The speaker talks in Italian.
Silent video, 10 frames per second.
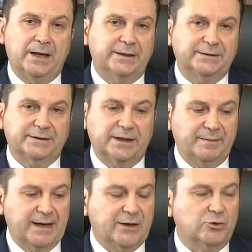
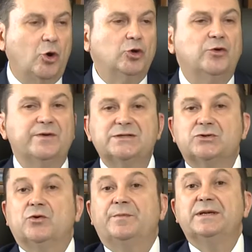indeterminato o
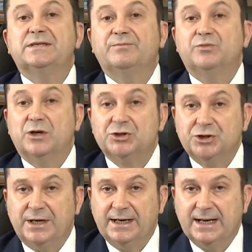dovessero per esempio
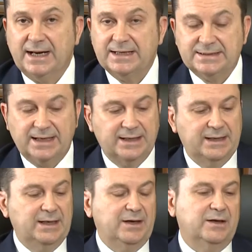lasciare la casa
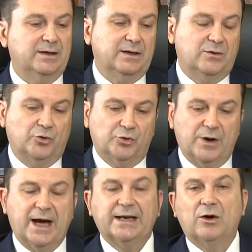eh,
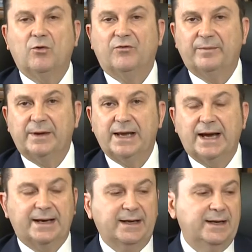coniugale o
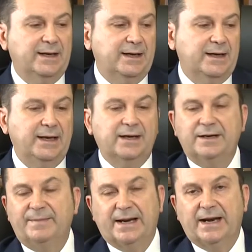familiare, e
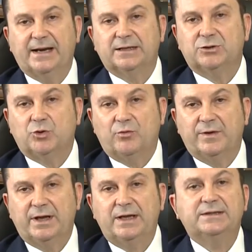riparare
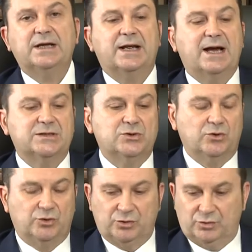altrove. In tal caso
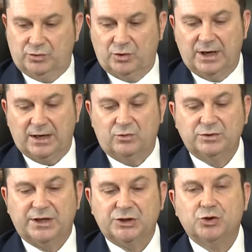non ha
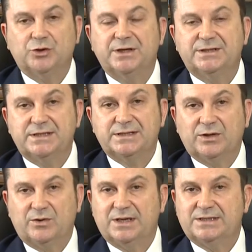alcuna ragione di
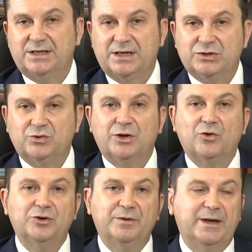esistere un'assegnazione in
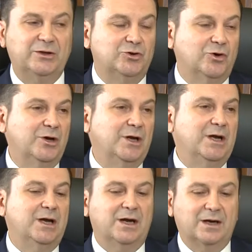godimento
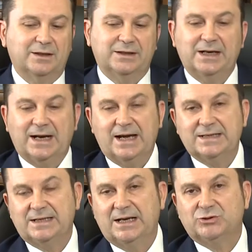eh, della
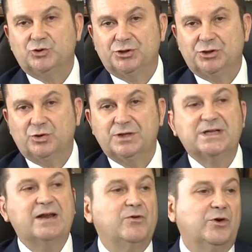casa all'altro genitore,
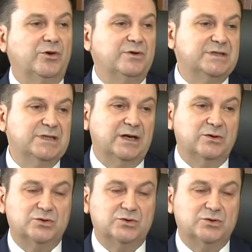salvo che non, sia